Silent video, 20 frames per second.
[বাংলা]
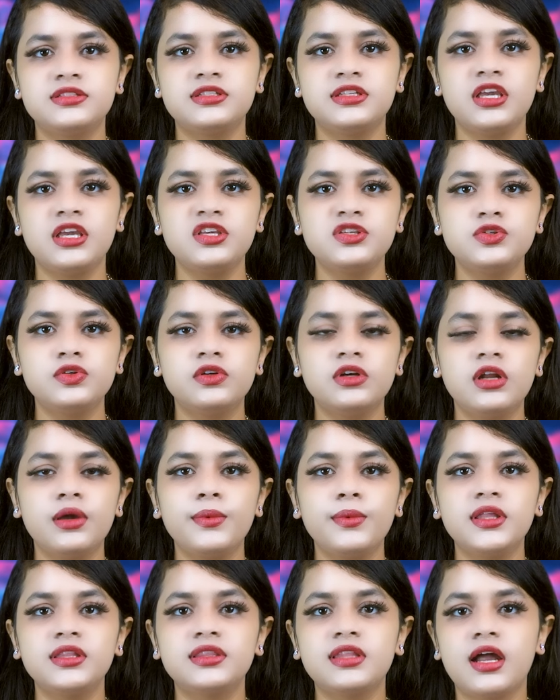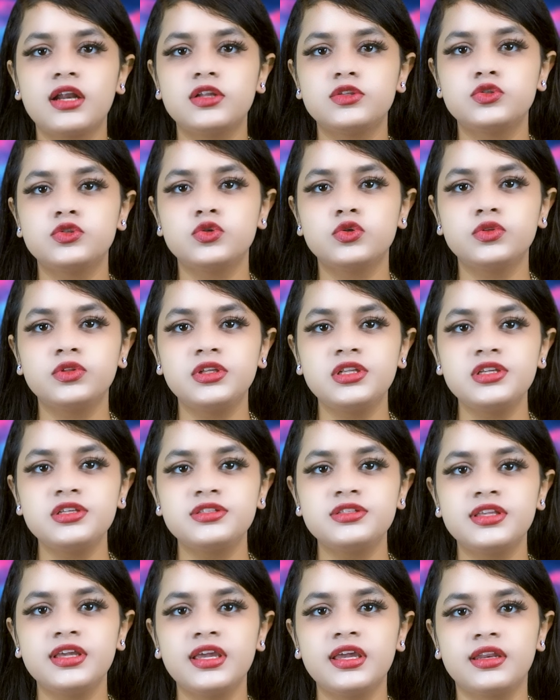স্টেশিও নামে তার ছত্রিশ
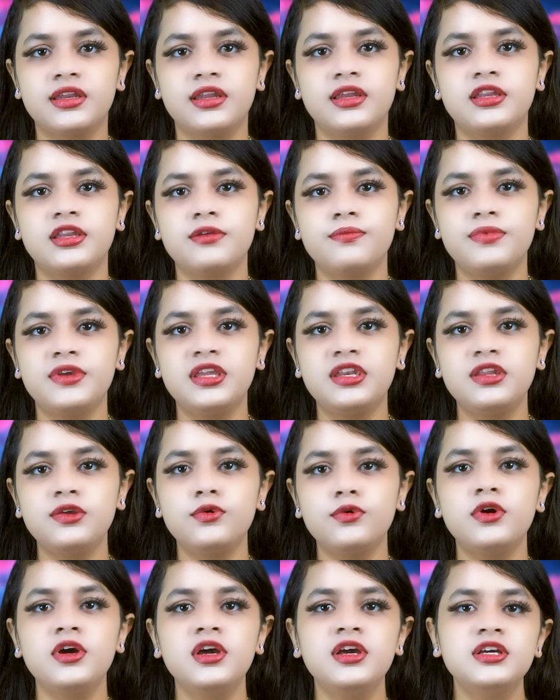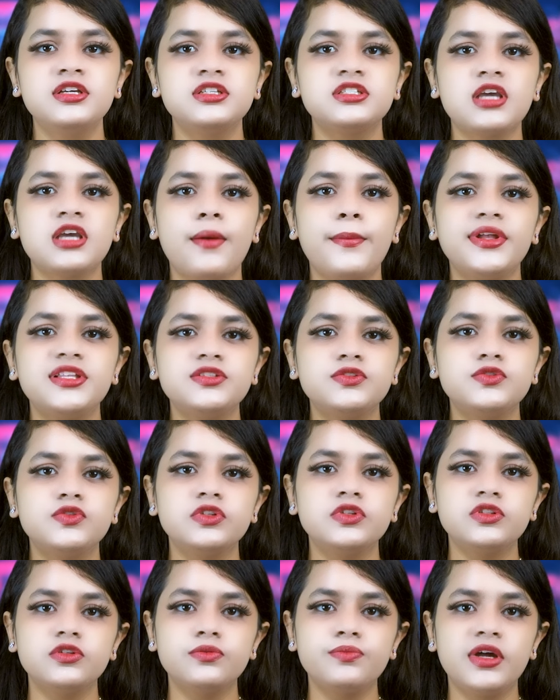সেকেন্ডে একটি ভিডিও সামাজিক
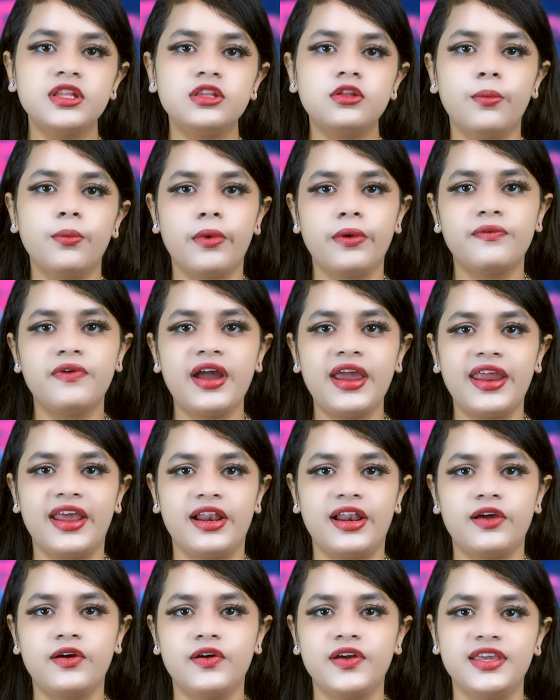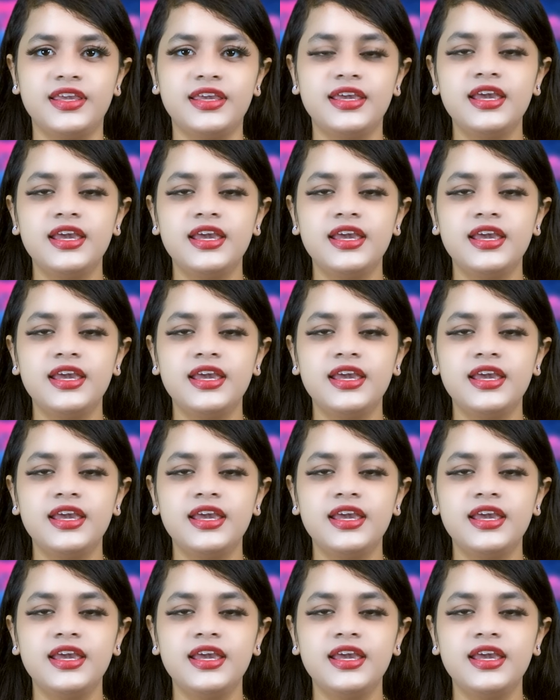যোগাযোগ মাধ্যমে ভাইরাল হয়